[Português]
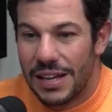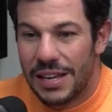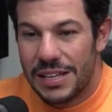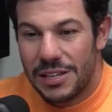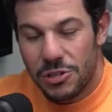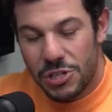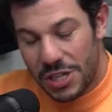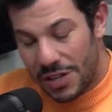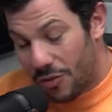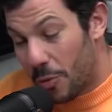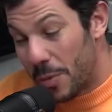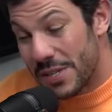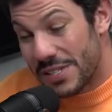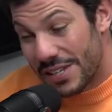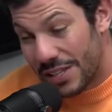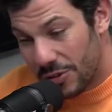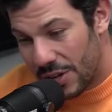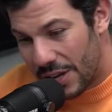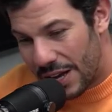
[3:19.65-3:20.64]
E eu já estava
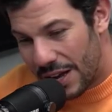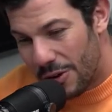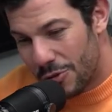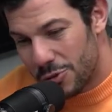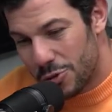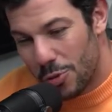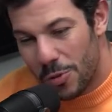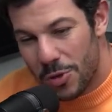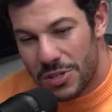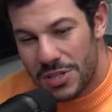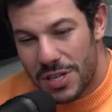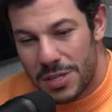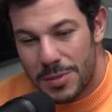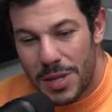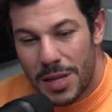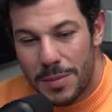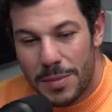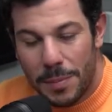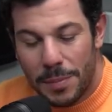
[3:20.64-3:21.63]
começando a errar os números na,
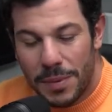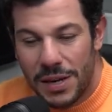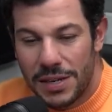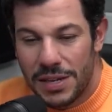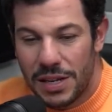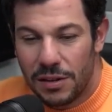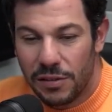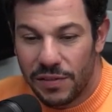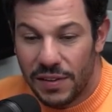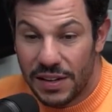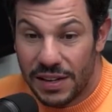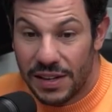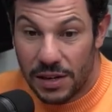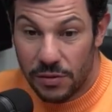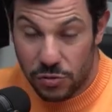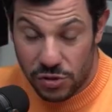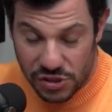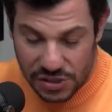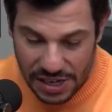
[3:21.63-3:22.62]
na minha planilha. Eu falei, cara,
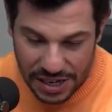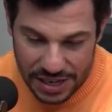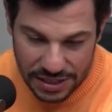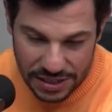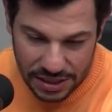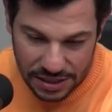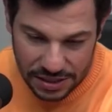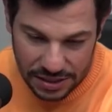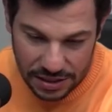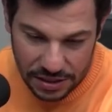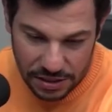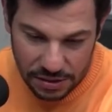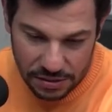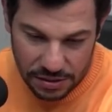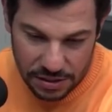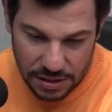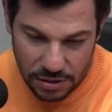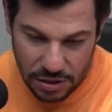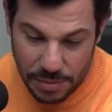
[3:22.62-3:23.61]
eu vou sair daqui.
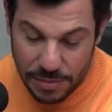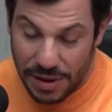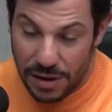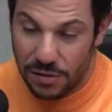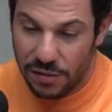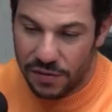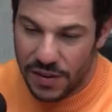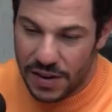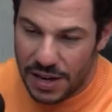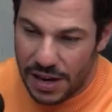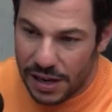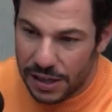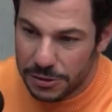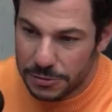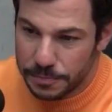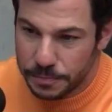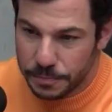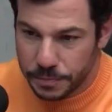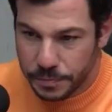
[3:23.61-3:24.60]
Eu lembro que era um feriado.